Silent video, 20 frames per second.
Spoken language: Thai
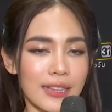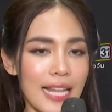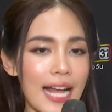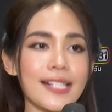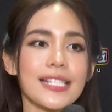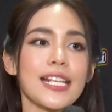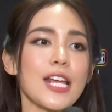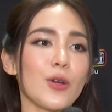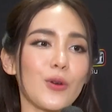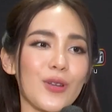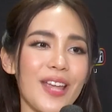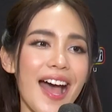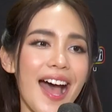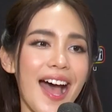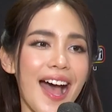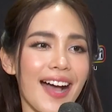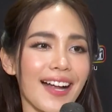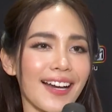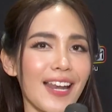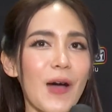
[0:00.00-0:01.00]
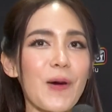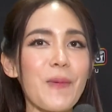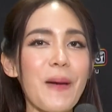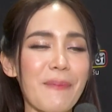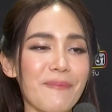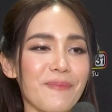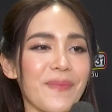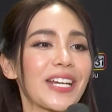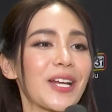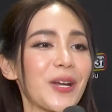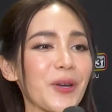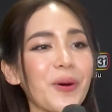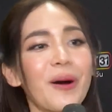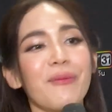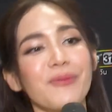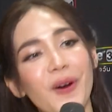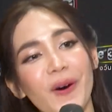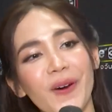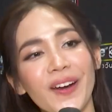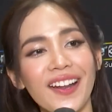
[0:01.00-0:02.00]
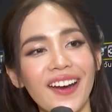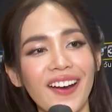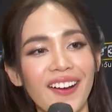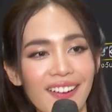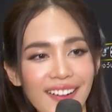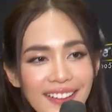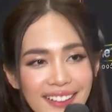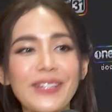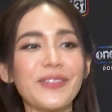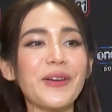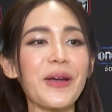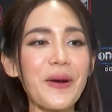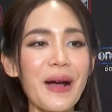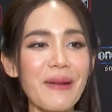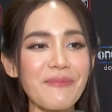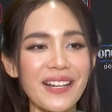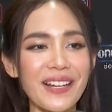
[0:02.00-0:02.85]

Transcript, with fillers: ตั้งใจทุกอย่างแล้วแบบมันก็ท่วมท้นนะเนาะด้วยความ